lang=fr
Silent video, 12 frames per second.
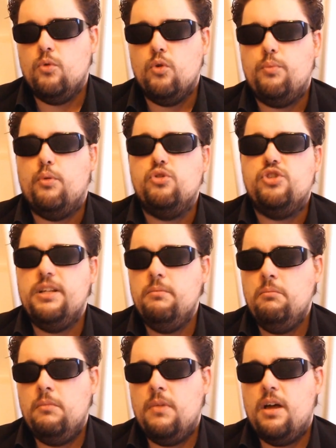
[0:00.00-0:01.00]
aux projets
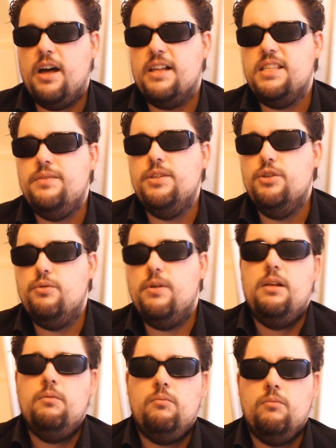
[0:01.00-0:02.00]

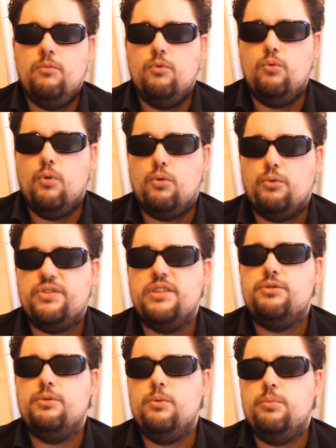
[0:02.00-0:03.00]
individuels en
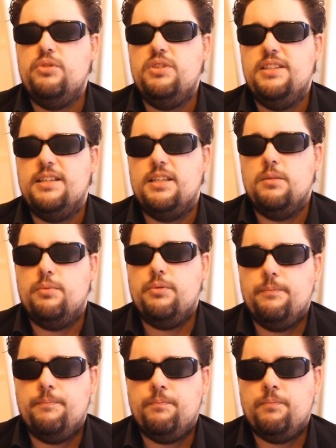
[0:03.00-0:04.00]
constituant une petite équipe.
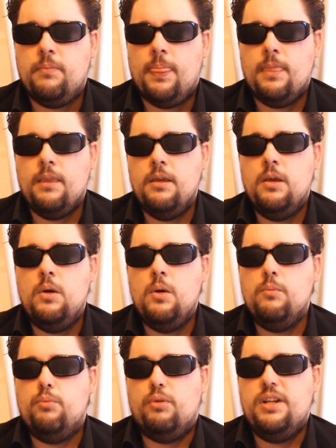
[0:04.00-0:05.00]

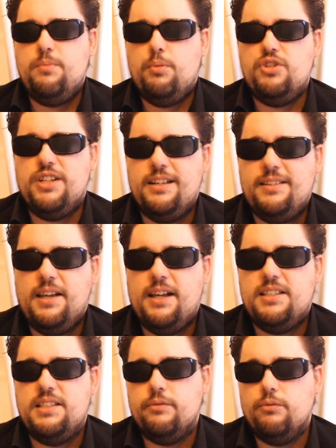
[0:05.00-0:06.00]
Pour les projets
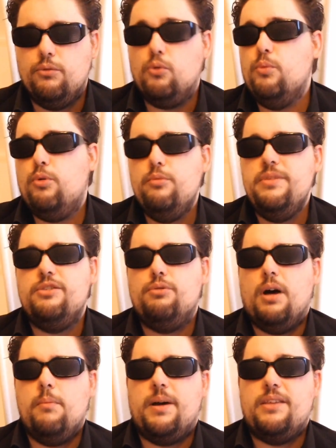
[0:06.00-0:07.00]
interactifs, dont le premier
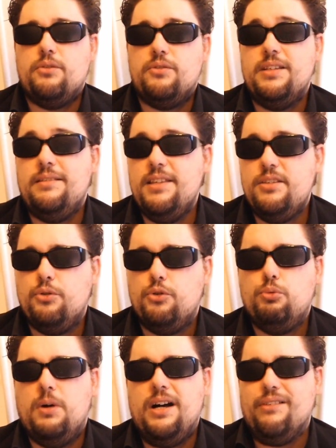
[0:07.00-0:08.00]
sera présenté dès ce
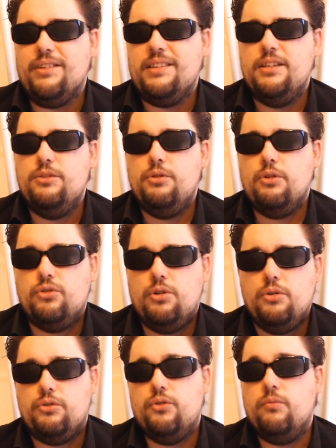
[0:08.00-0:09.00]
soir à
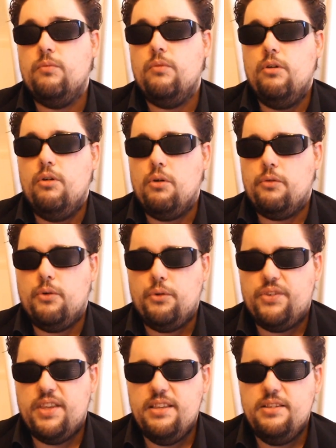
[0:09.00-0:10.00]
21h30 heure
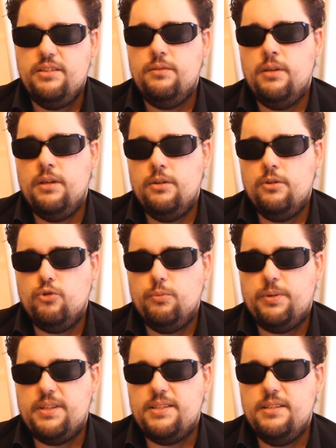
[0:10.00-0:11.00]
française, je
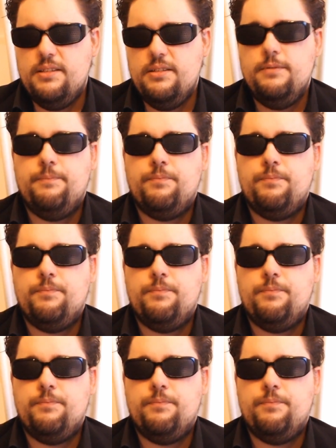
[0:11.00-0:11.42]
précise,